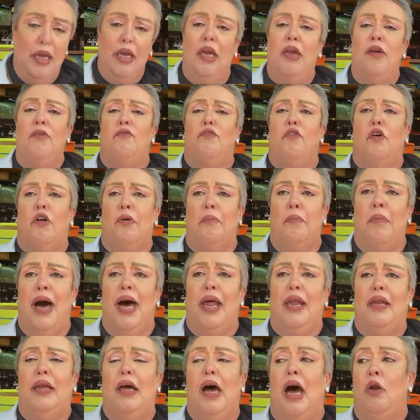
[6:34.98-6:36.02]
e
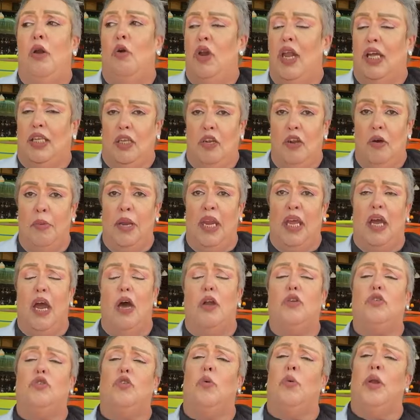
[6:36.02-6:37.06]
informar a los
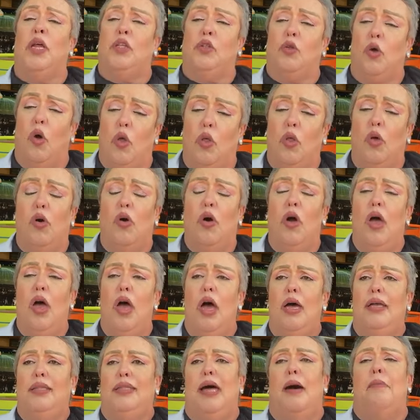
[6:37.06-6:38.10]
latinoamericanos y sobre todo
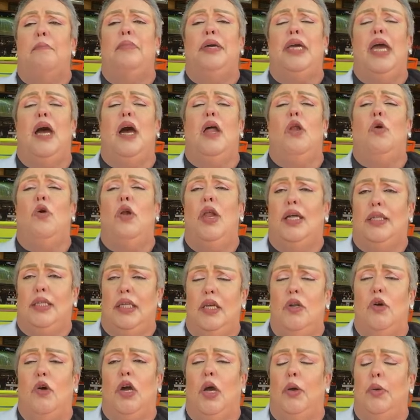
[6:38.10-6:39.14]
también a los
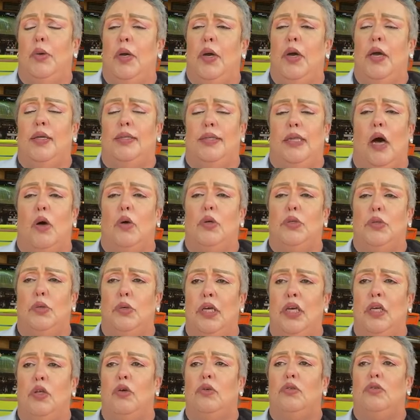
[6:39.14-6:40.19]
latinos que viven en Estados
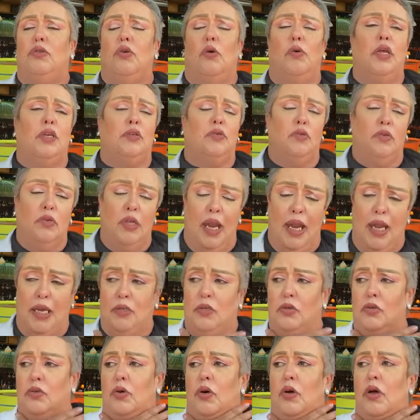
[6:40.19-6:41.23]
Unidos sobre sus
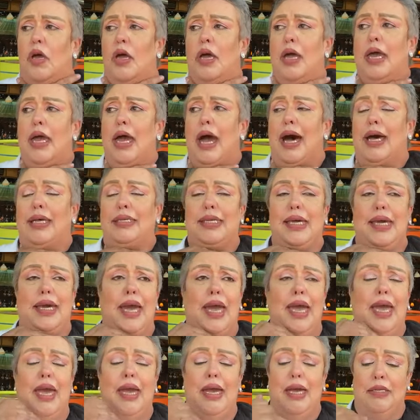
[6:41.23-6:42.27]
derechos. Así
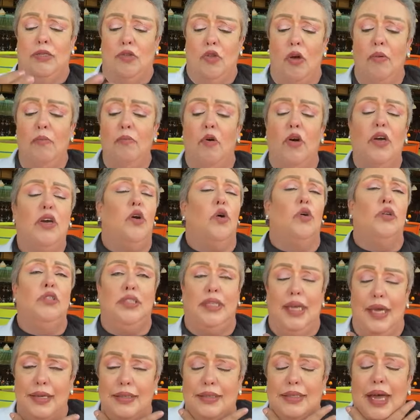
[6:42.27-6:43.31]
que estoy muy
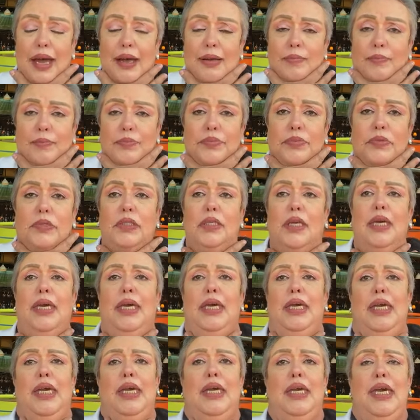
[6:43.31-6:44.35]
contenta
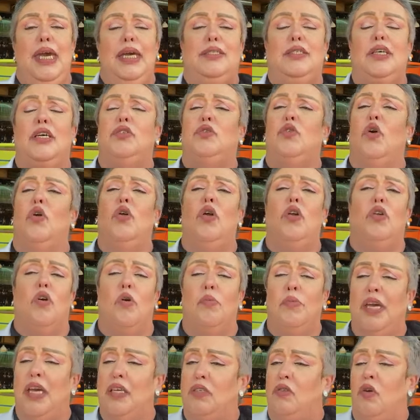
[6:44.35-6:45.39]
y este es solo el
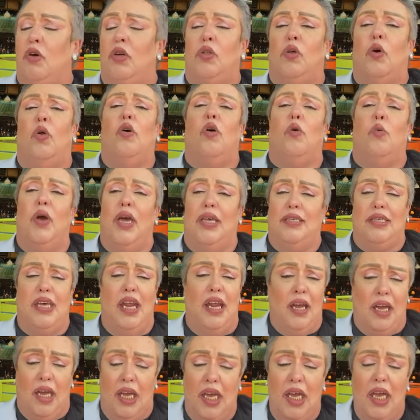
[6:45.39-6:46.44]
comienzo de todo lo que voy a
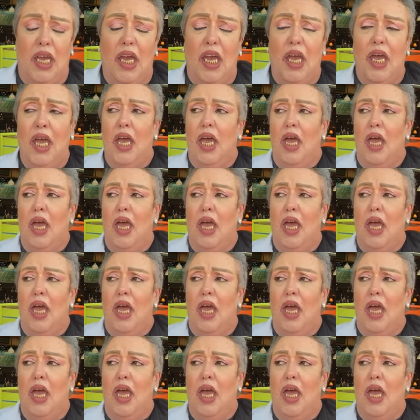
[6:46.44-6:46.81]
hacer aquí